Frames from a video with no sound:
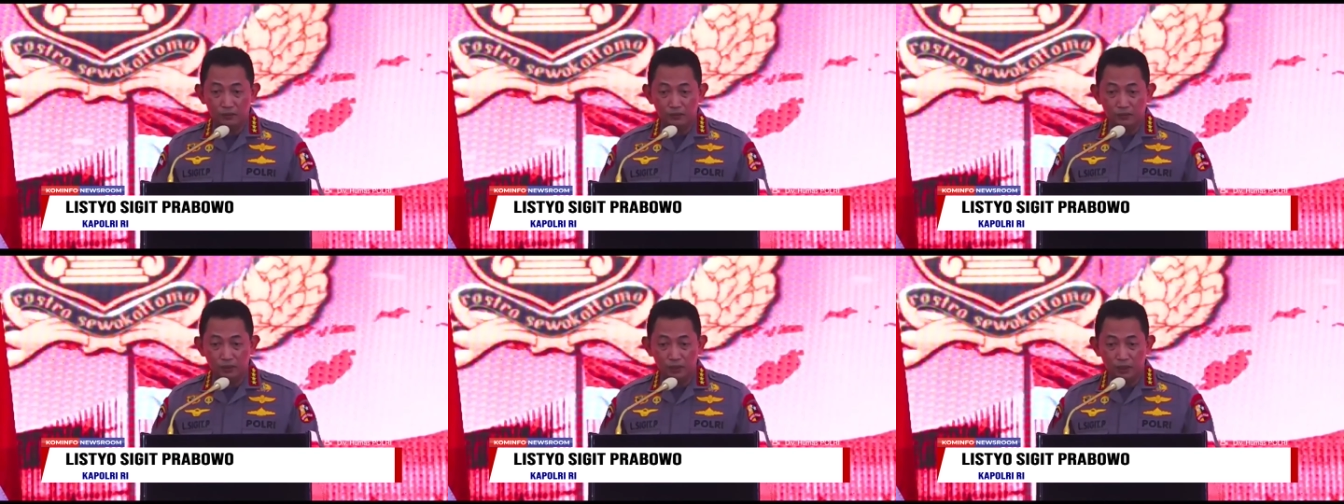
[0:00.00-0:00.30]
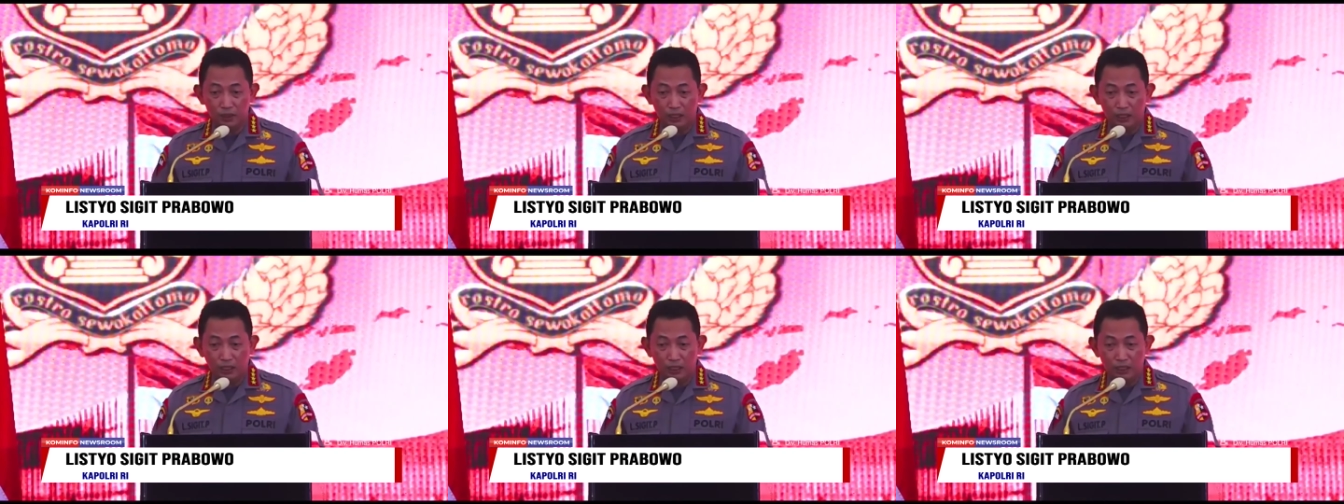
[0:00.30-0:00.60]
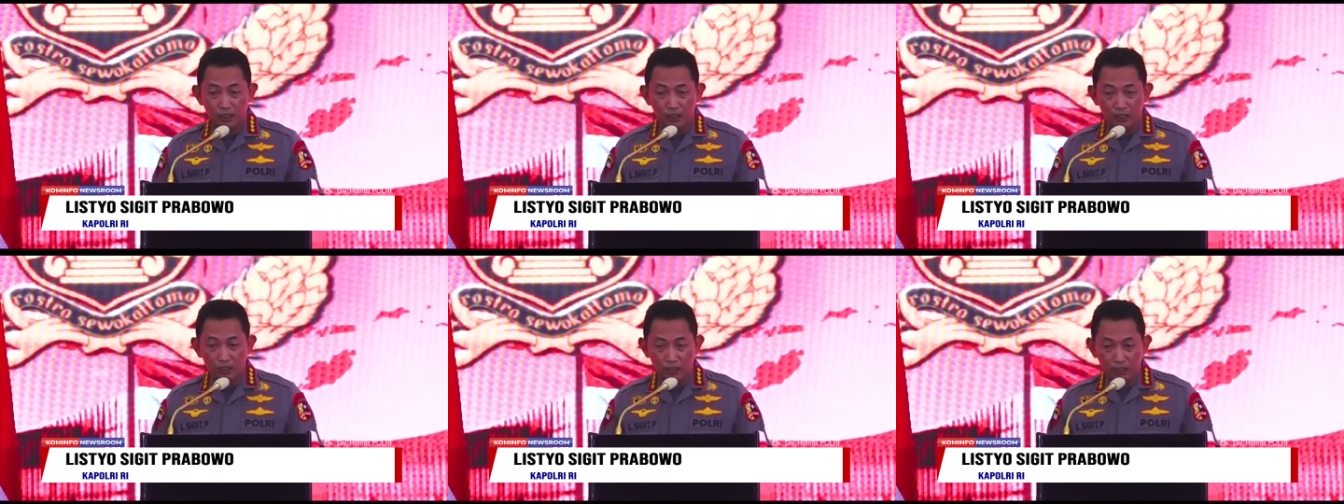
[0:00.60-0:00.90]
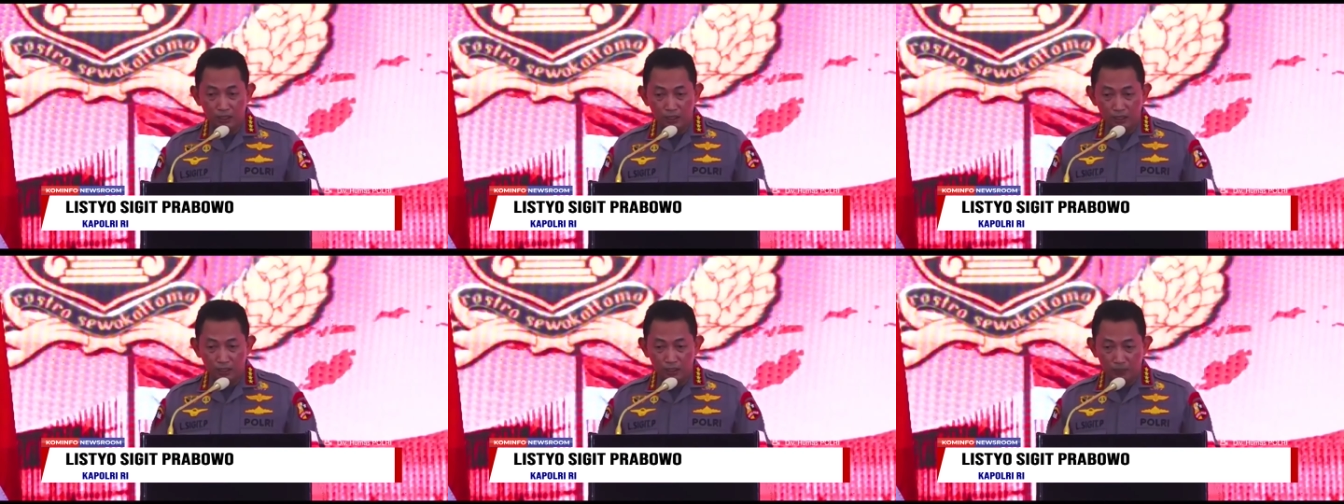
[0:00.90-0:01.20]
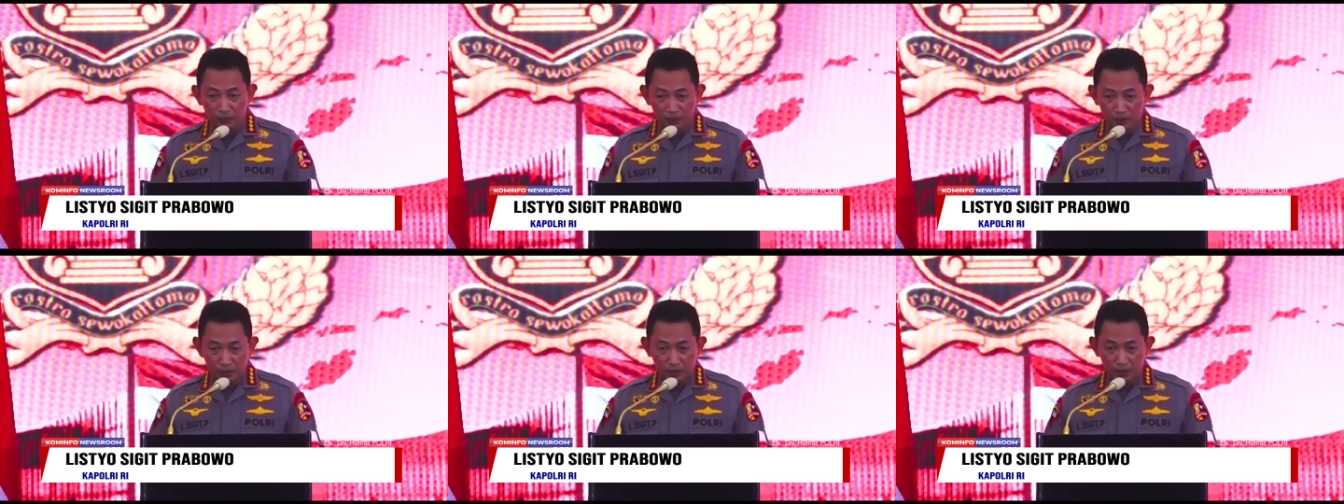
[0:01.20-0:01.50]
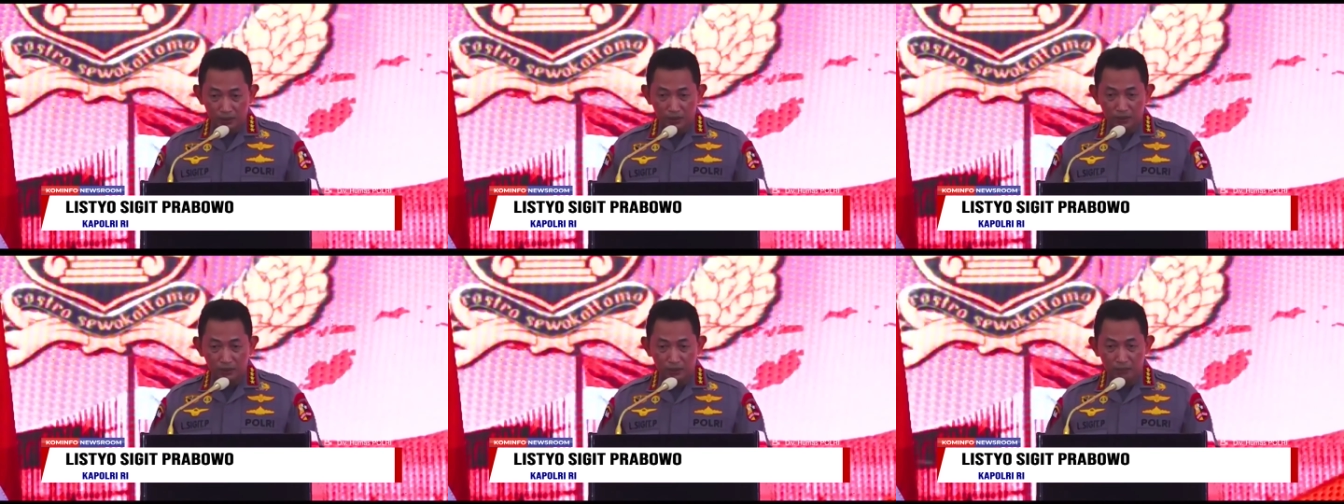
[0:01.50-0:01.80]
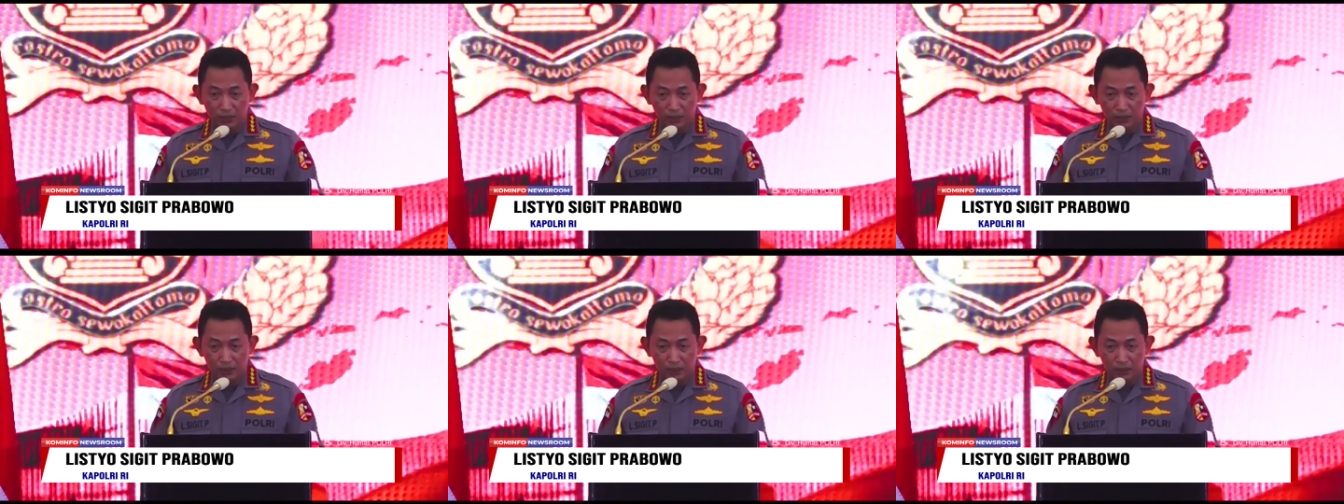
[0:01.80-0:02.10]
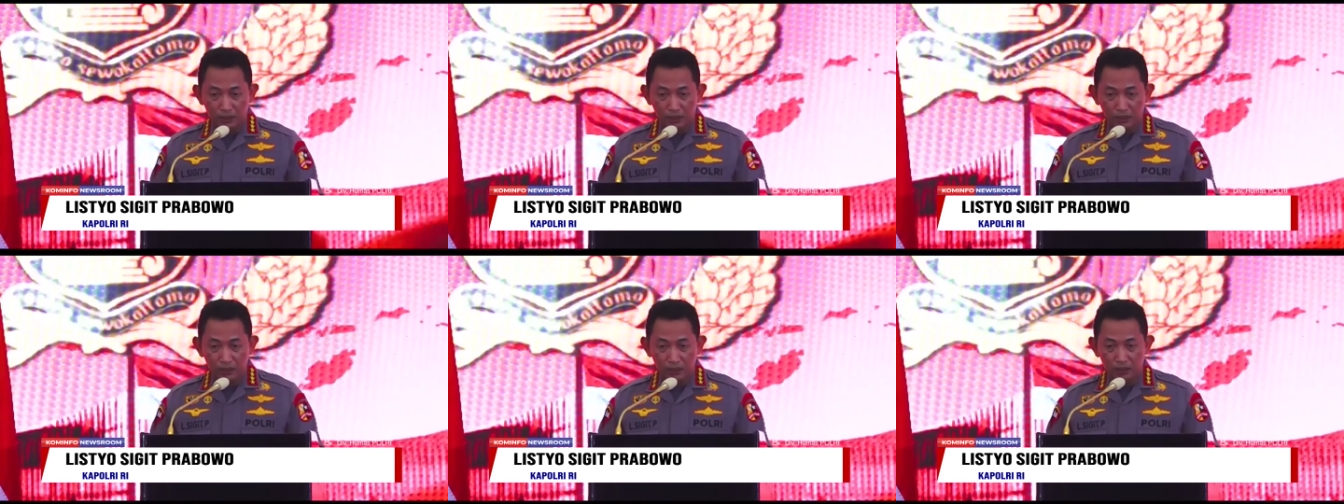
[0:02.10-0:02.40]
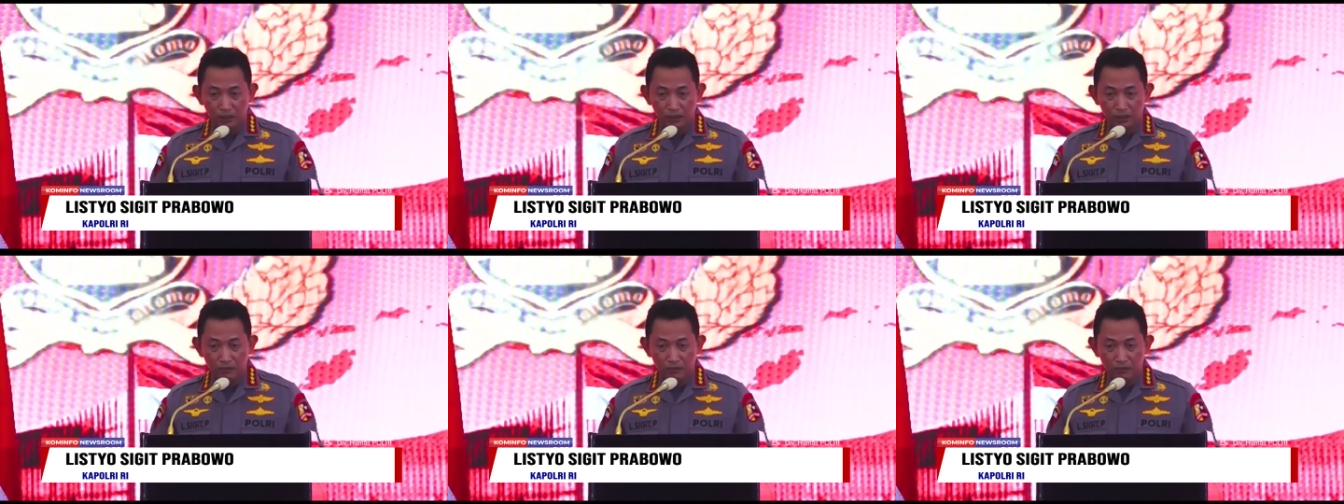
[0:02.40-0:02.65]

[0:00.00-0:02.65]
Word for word: Polri akan menjadi semakin